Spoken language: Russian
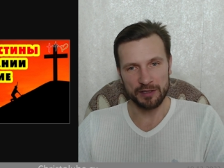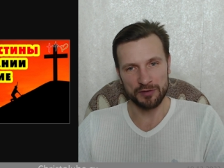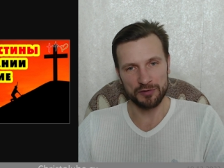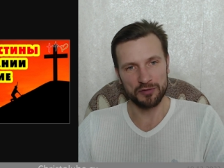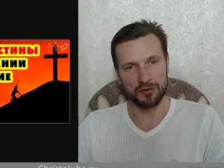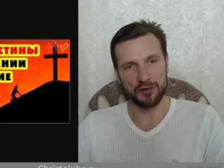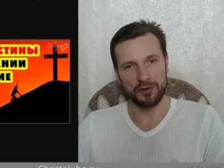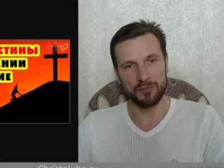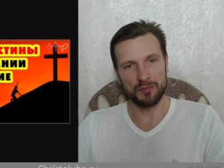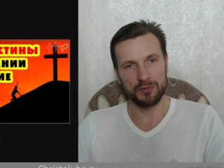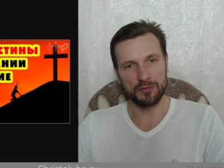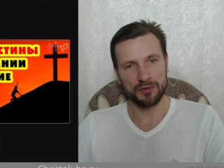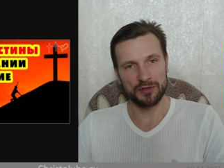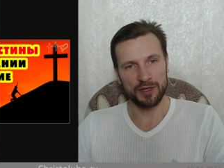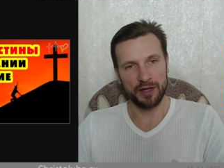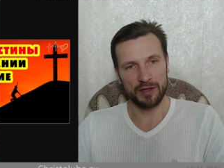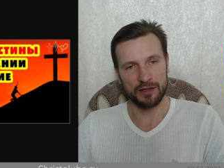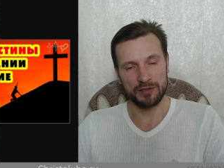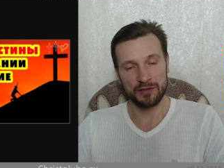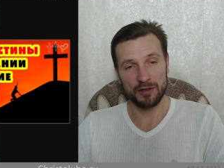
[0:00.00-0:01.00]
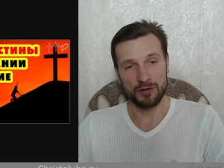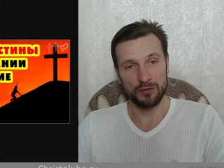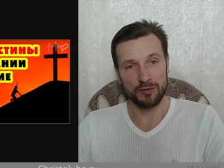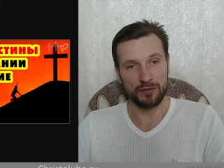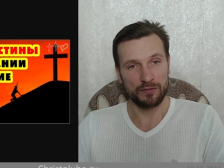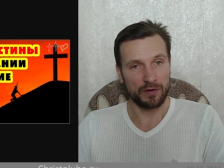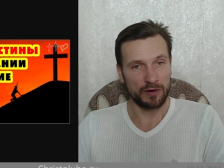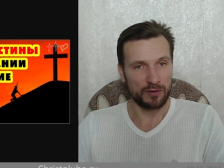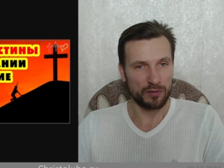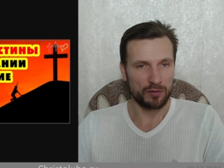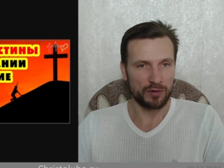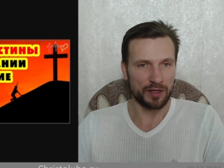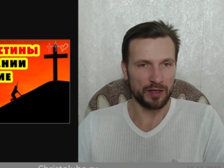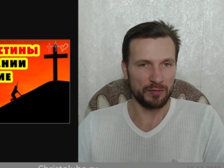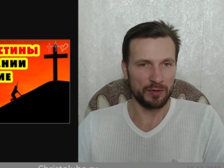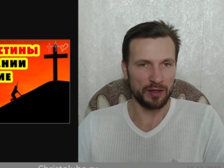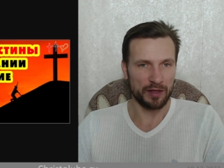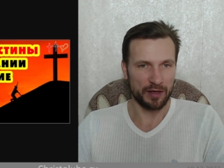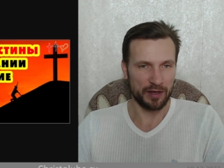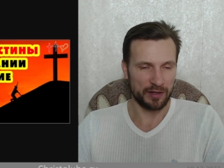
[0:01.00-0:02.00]
ничего не получается, люди вокруг не
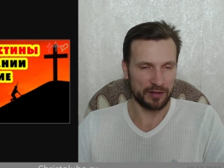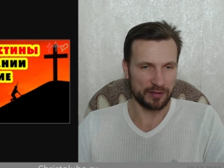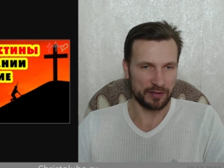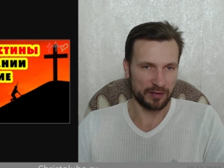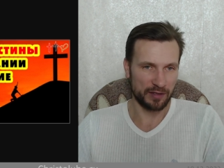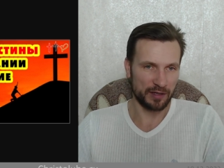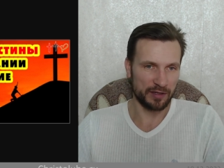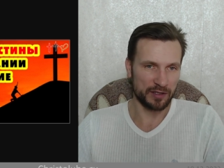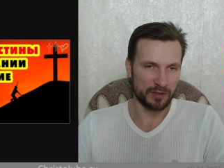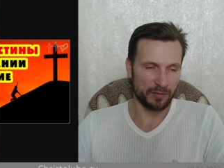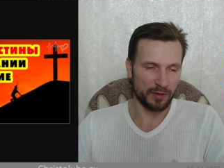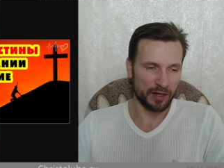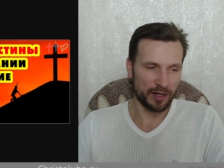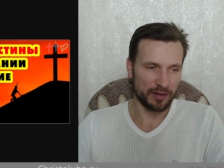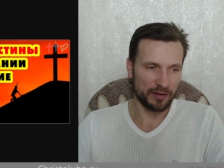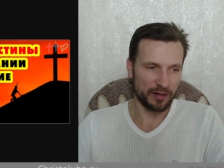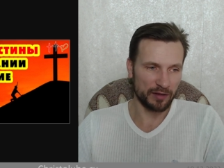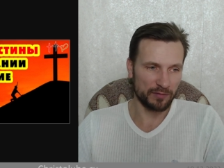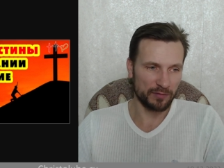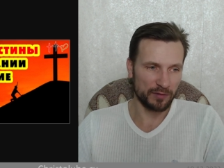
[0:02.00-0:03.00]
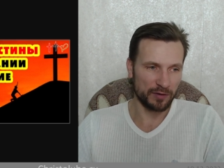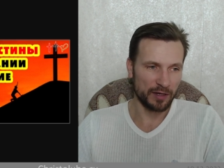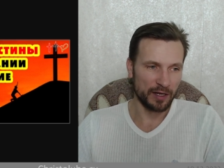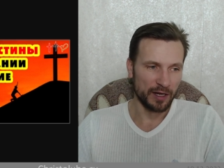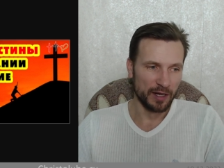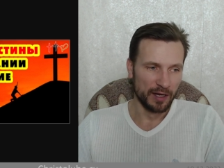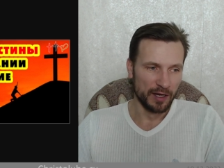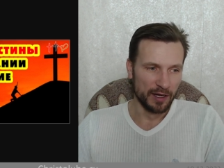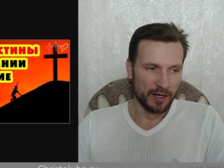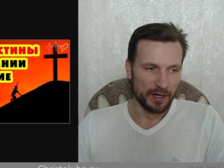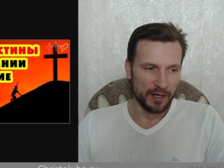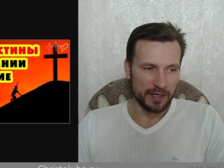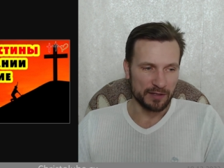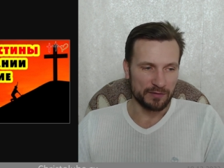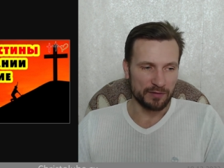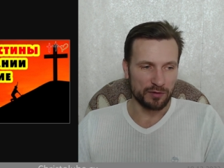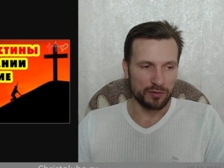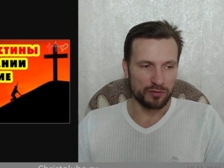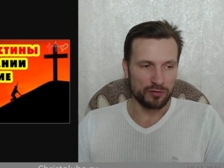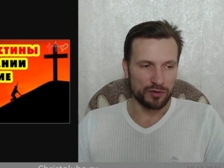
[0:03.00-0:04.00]
меняются, да, несмотря на его
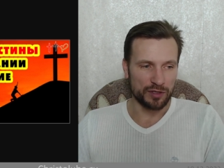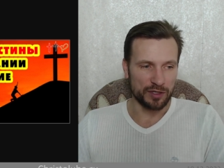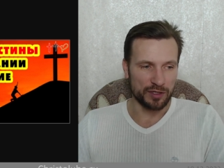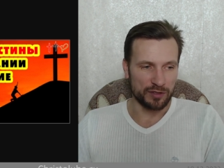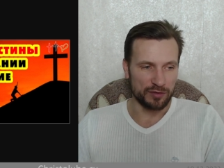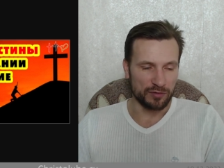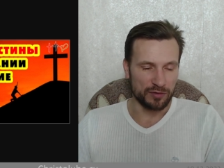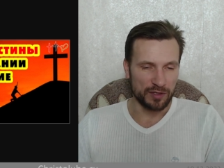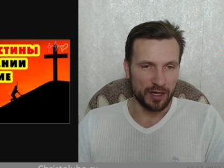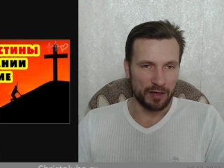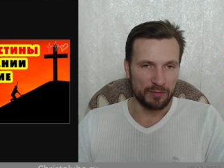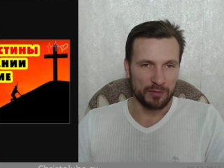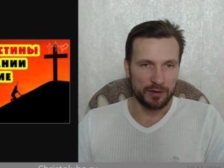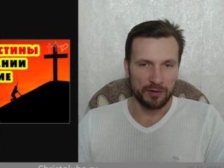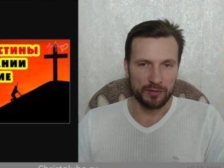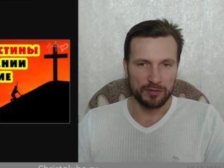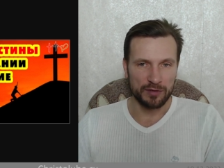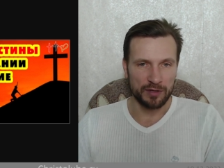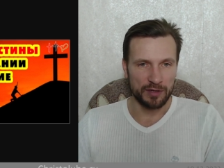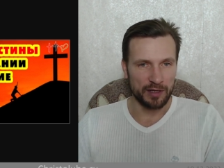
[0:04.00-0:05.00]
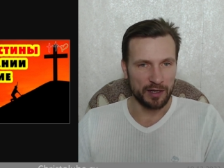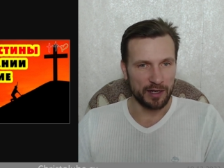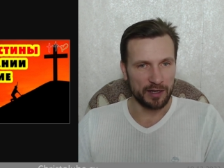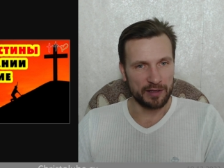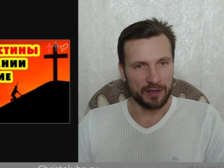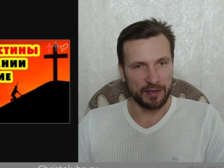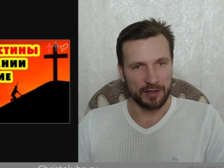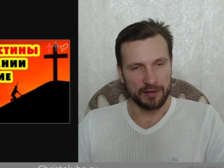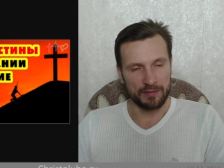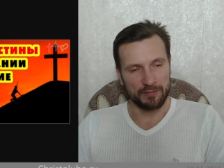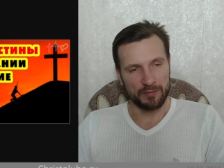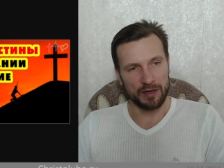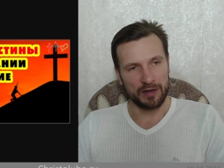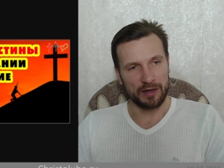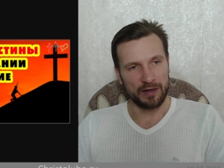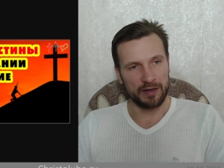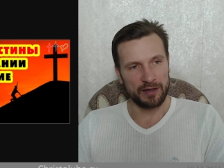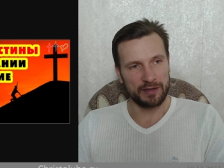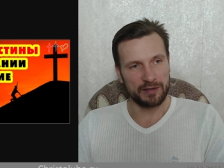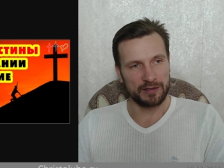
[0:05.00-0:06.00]
святую жизнь. Но сами люди не хотят
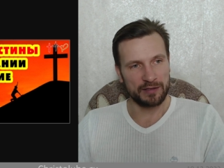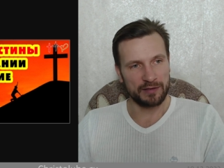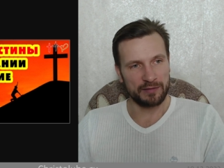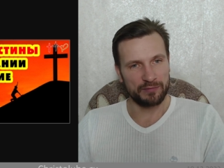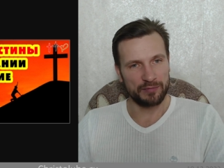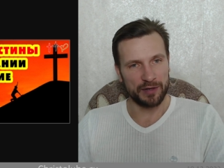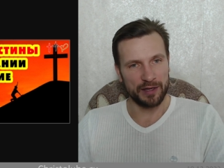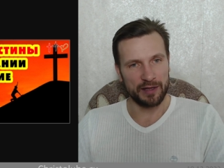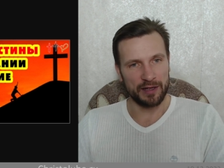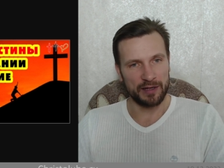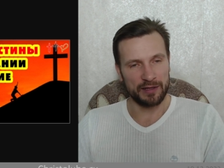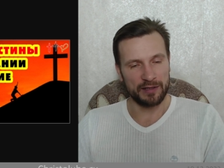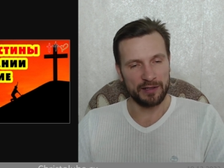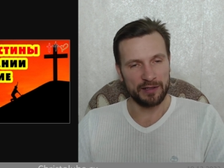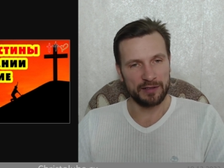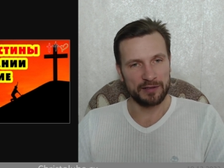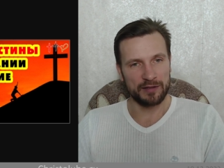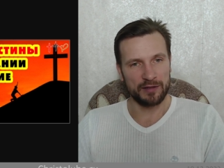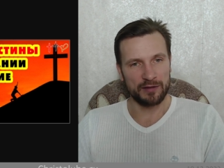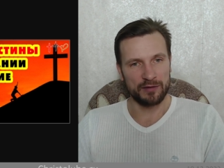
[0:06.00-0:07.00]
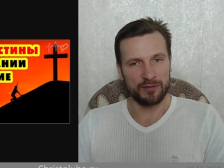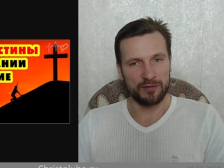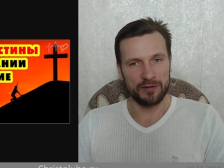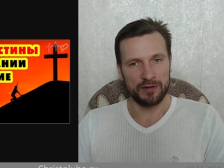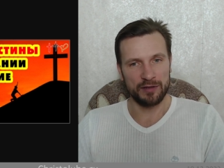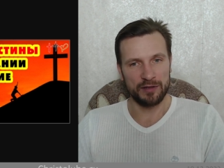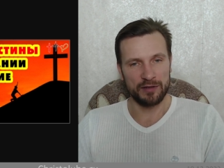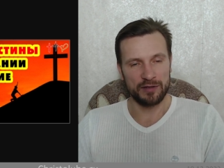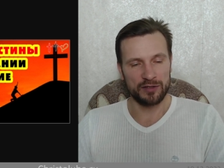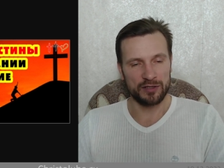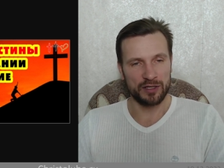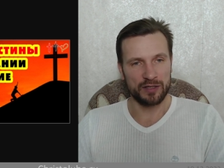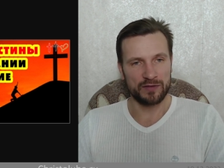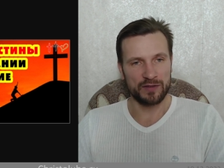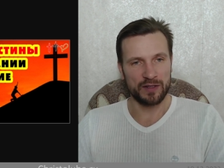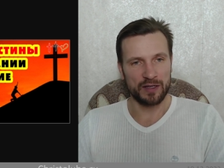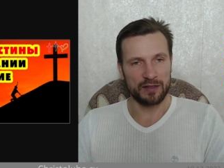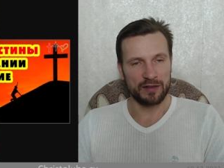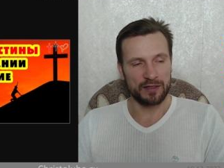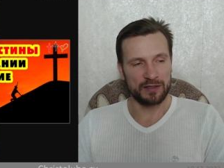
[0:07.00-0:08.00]
покаяться, принять истину и жить в
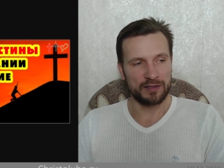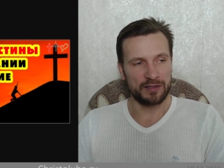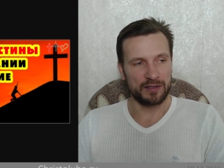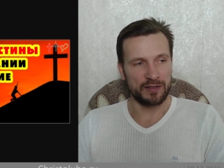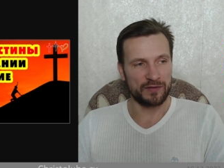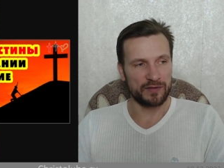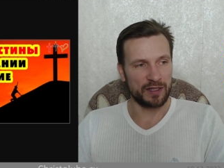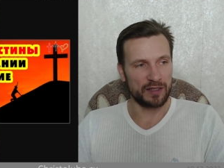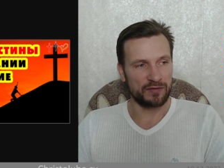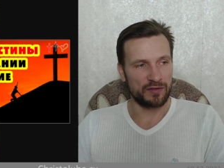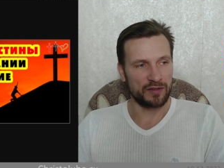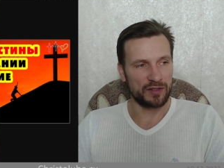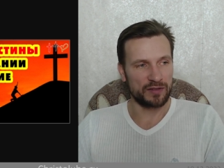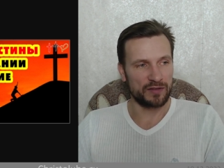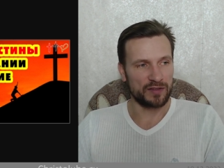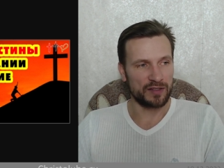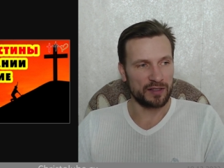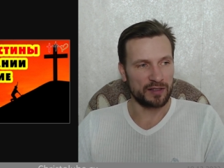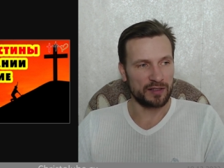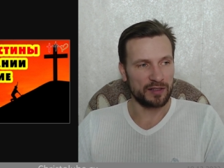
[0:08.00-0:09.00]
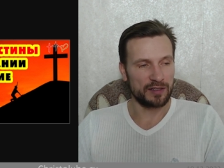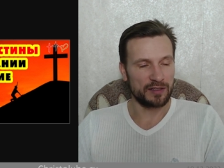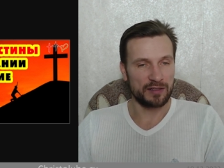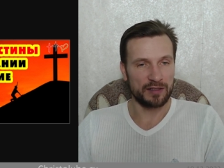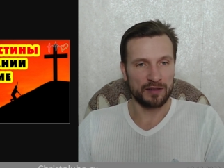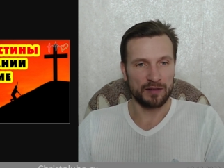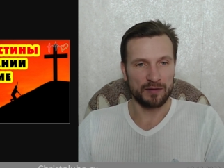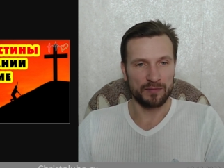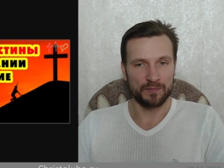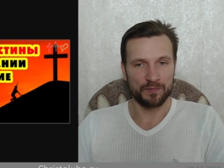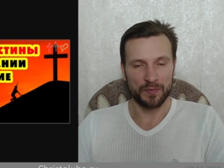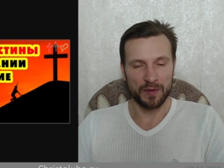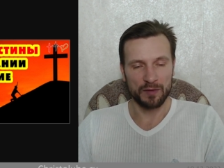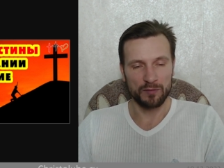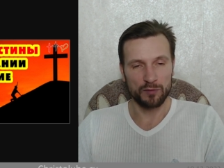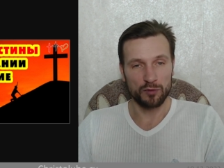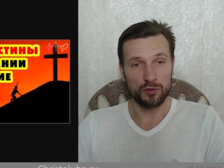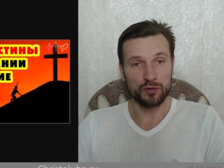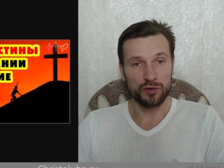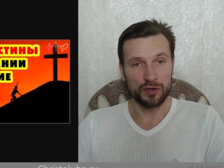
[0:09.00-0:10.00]
согласии, в соответствии с этой истиной,
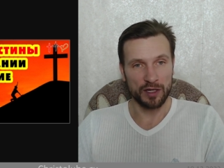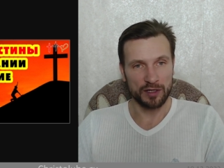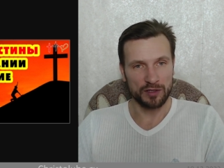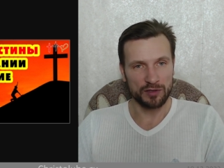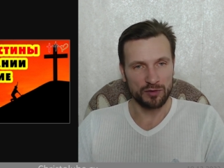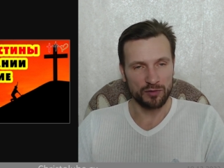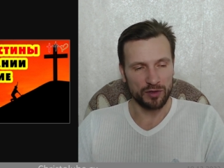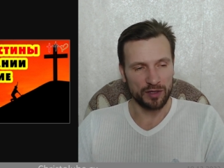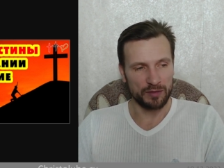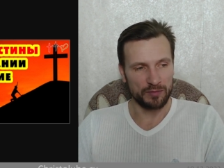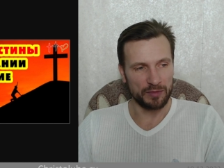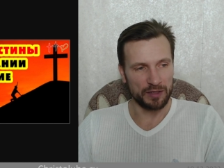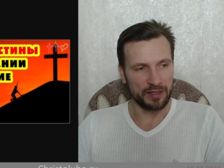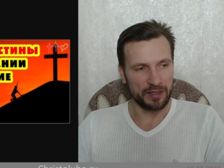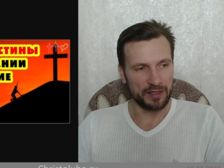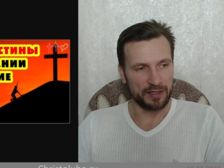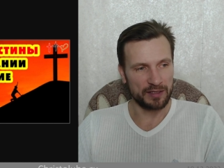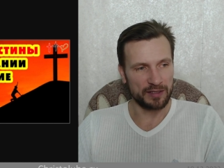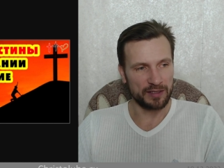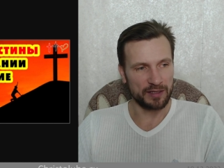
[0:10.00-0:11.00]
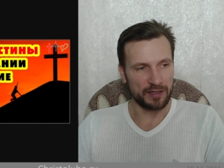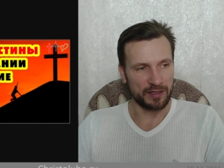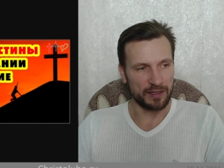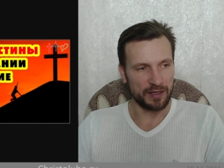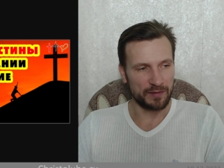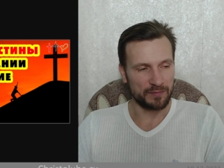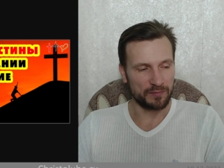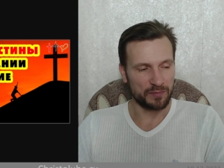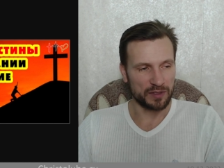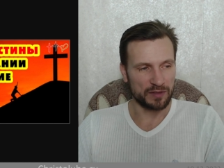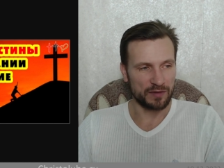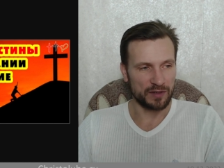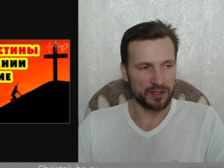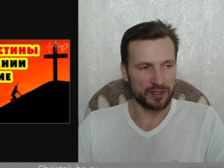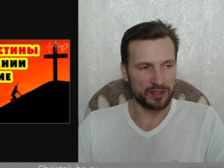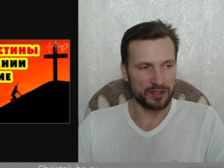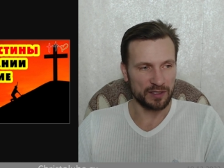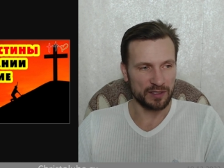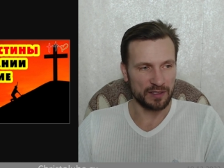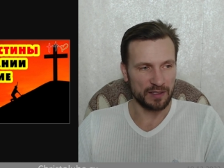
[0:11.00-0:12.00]
будучи достойным этой истины да, по своей
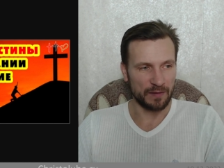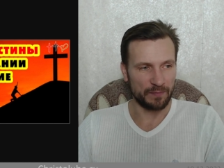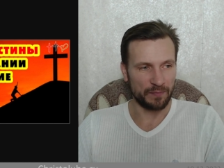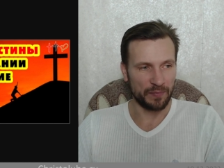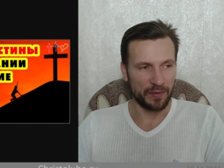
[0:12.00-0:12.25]
жизни.